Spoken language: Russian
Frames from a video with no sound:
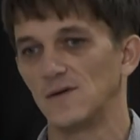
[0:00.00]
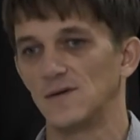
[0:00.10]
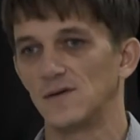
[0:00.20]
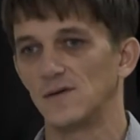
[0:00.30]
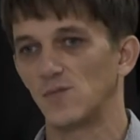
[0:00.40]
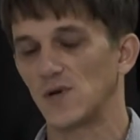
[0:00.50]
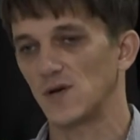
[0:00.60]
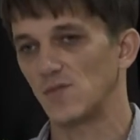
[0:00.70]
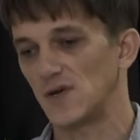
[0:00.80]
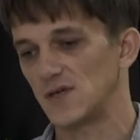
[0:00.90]
Э,
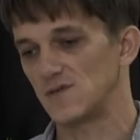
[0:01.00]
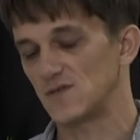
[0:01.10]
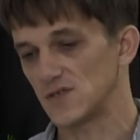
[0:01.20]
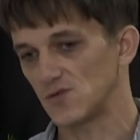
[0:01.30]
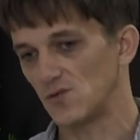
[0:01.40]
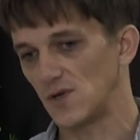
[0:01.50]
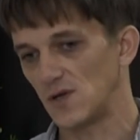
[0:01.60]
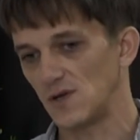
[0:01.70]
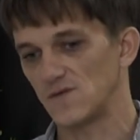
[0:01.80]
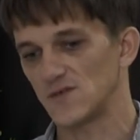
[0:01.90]
покопались в
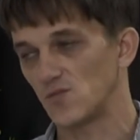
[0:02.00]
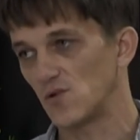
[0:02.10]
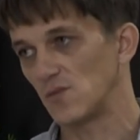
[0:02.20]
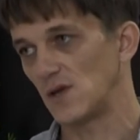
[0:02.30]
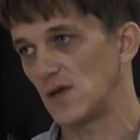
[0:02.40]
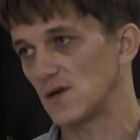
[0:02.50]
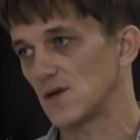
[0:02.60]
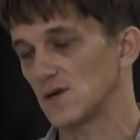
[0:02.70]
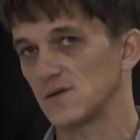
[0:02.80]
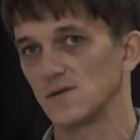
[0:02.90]
истории, вспомнили,
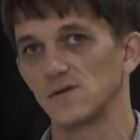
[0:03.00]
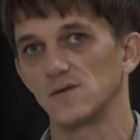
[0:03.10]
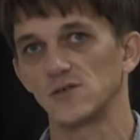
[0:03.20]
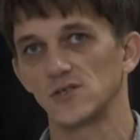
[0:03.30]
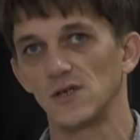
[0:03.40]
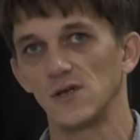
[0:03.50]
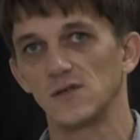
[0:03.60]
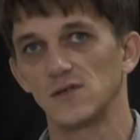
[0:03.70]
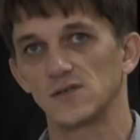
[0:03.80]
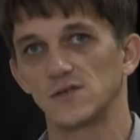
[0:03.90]
как э, жили
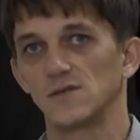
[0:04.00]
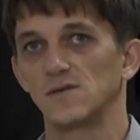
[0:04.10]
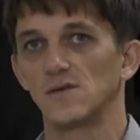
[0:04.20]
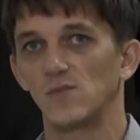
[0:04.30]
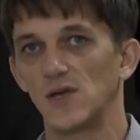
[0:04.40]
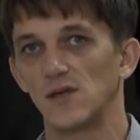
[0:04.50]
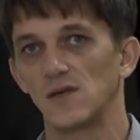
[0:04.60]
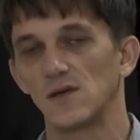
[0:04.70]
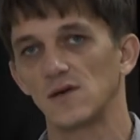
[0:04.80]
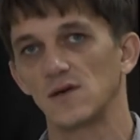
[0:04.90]
наши
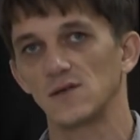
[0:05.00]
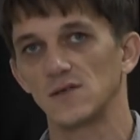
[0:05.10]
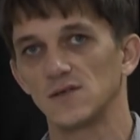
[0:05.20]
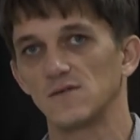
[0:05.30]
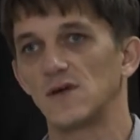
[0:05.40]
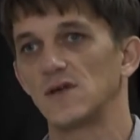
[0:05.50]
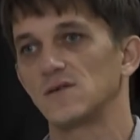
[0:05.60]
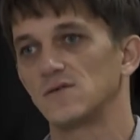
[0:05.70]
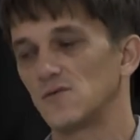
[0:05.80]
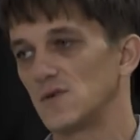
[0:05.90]
предки, как
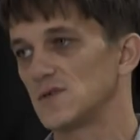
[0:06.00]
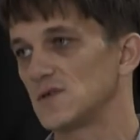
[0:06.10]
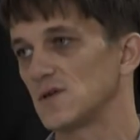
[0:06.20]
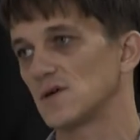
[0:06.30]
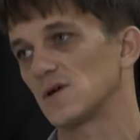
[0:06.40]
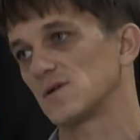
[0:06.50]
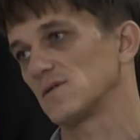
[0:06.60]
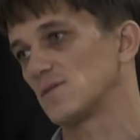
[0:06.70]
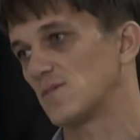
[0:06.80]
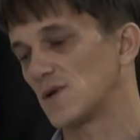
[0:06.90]
назывались улицы, как
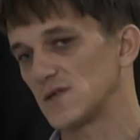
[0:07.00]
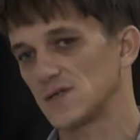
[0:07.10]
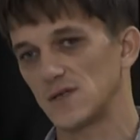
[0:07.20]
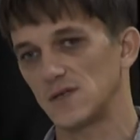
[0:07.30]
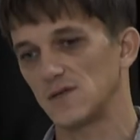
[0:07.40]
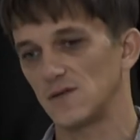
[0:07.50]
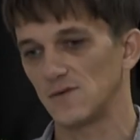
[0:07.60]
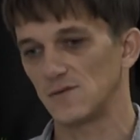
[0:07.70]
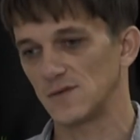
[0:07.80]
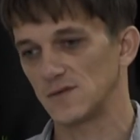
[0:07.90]
происходило
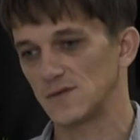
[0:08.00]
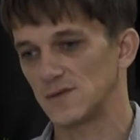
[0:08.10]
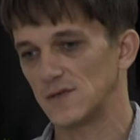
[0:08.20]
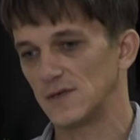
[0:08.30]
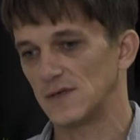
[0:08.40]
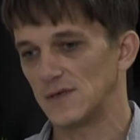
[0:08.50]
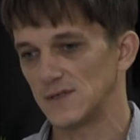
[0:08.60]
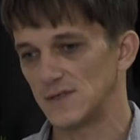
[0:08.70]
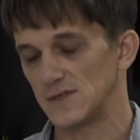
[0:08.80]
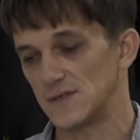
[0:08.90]
у нас
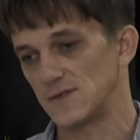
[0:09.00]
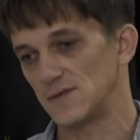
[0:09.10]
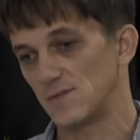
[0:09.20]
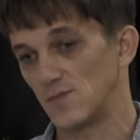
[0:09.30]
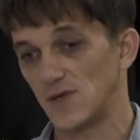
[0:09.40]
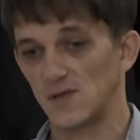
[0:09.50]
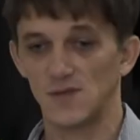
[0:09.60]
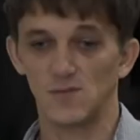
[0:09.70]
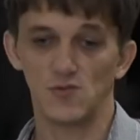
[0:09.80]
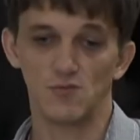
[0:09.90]
здесь. И
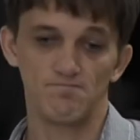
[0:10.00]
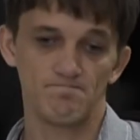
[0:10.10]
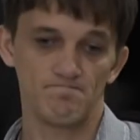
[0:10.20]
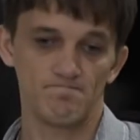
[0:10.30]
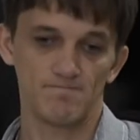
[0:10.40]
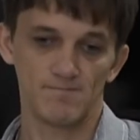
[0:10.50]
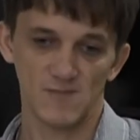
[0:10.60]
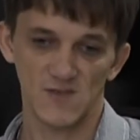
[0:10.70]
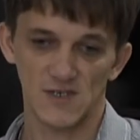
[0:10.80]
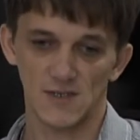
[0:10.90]
поэтому
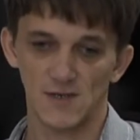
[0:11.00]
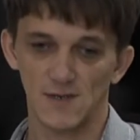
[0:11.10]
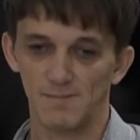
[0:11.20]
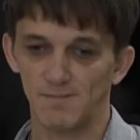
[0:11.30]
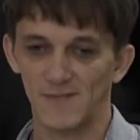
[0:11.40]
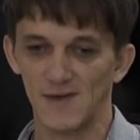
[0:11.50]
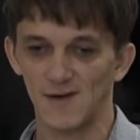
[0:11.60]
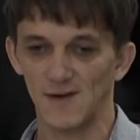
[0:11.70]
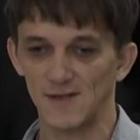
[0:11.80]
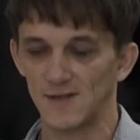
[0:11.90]
всегда
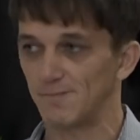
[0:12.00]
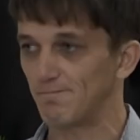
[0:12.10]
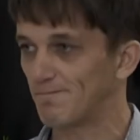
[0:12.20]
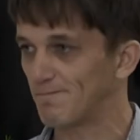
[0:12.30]
рады